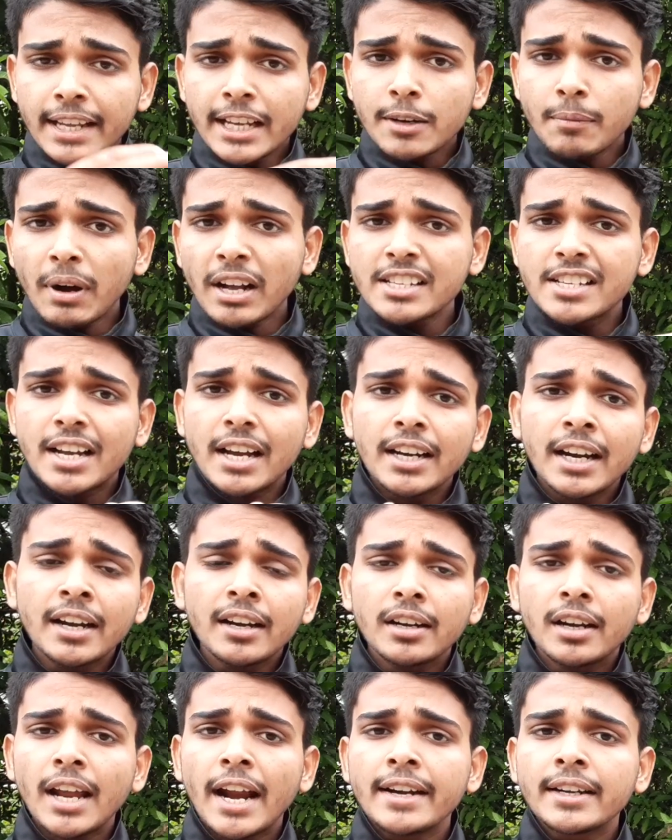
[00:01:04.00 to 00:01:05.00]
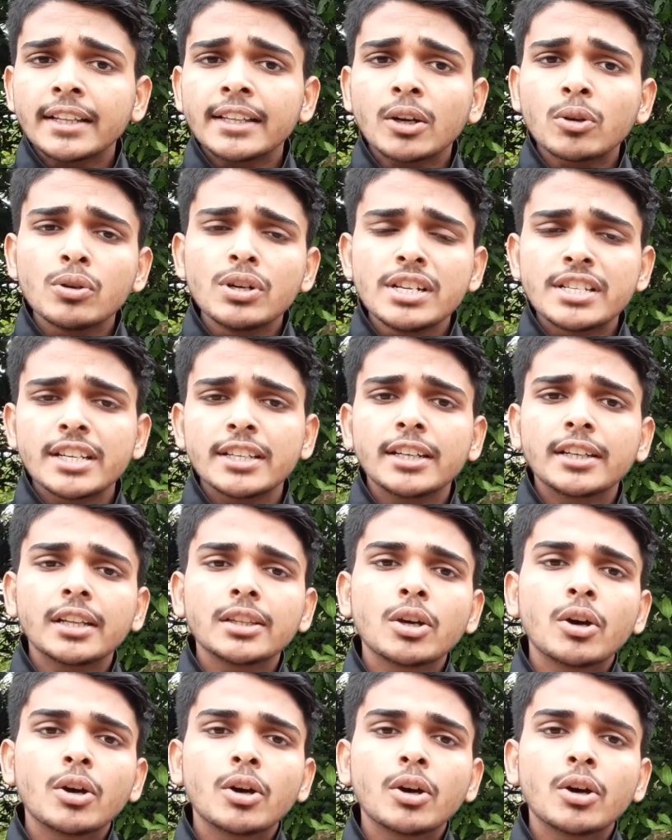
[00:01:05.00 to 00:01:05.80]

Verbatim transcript: ঠিক মাঝখানে লাইনটা দেখো নিচে যেটা